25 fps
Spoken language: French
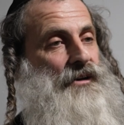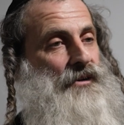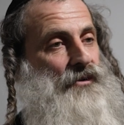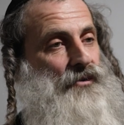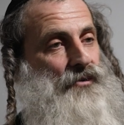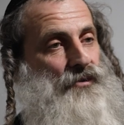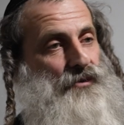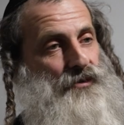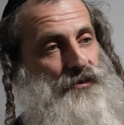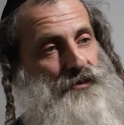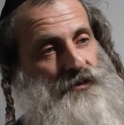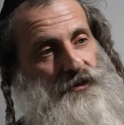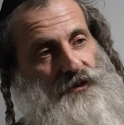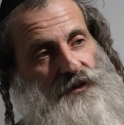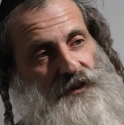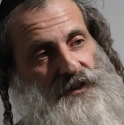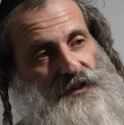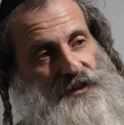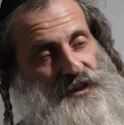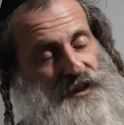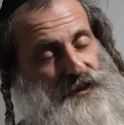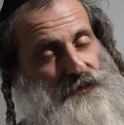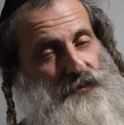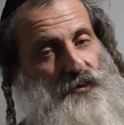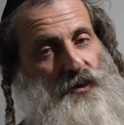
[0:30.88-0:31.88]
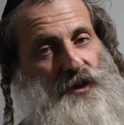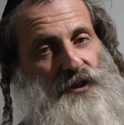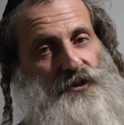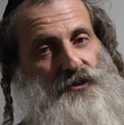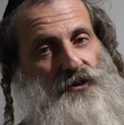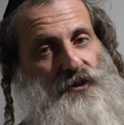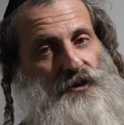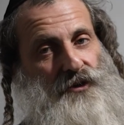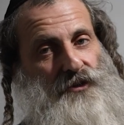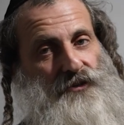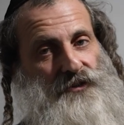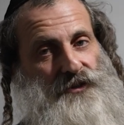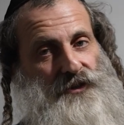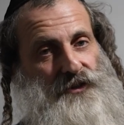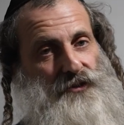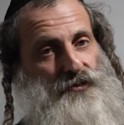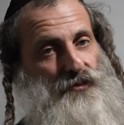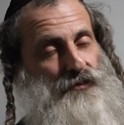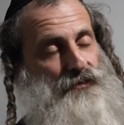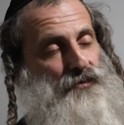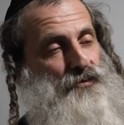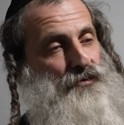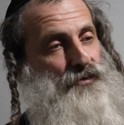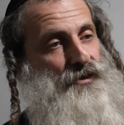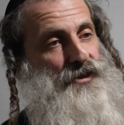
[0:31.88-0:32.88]
euh, les explorateurs, quand ils sont
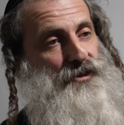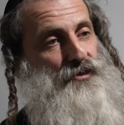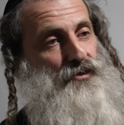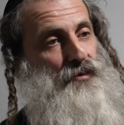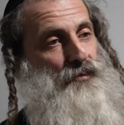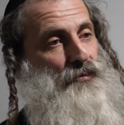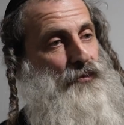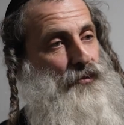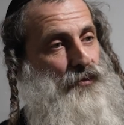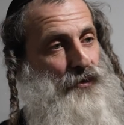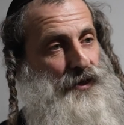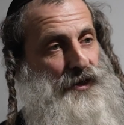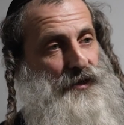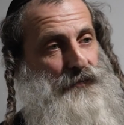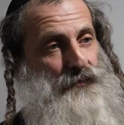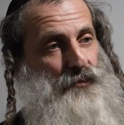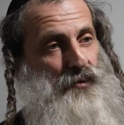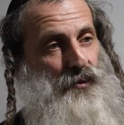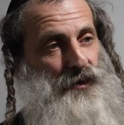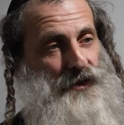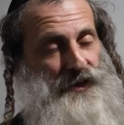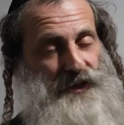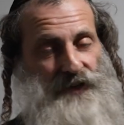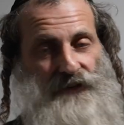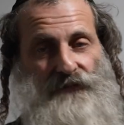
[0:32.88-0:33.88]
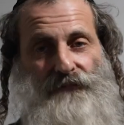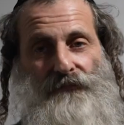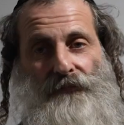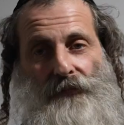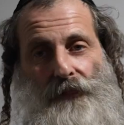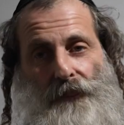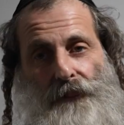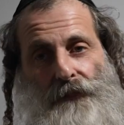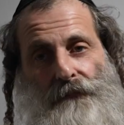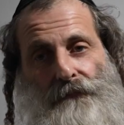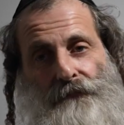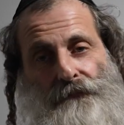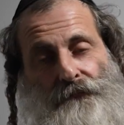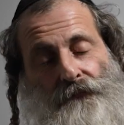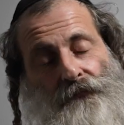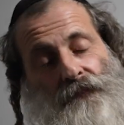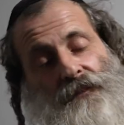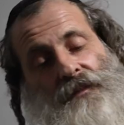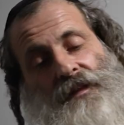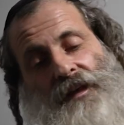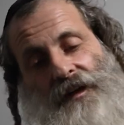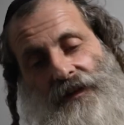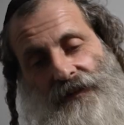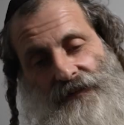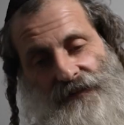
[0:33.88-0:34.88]
venus, qu'ils ont pleuré pour rien,
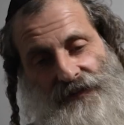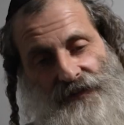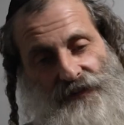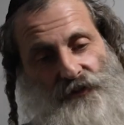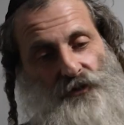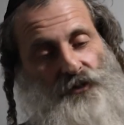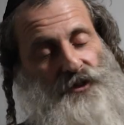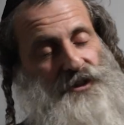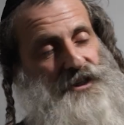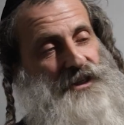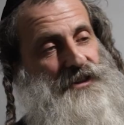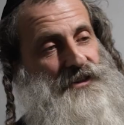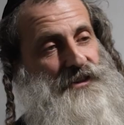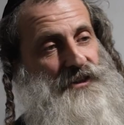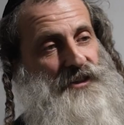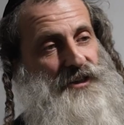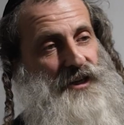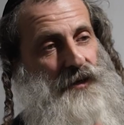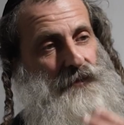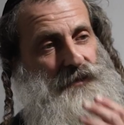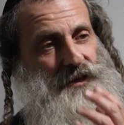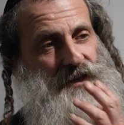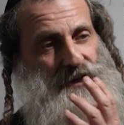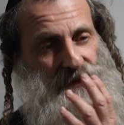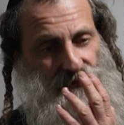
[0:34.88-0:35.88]
c'était aussi à Tisha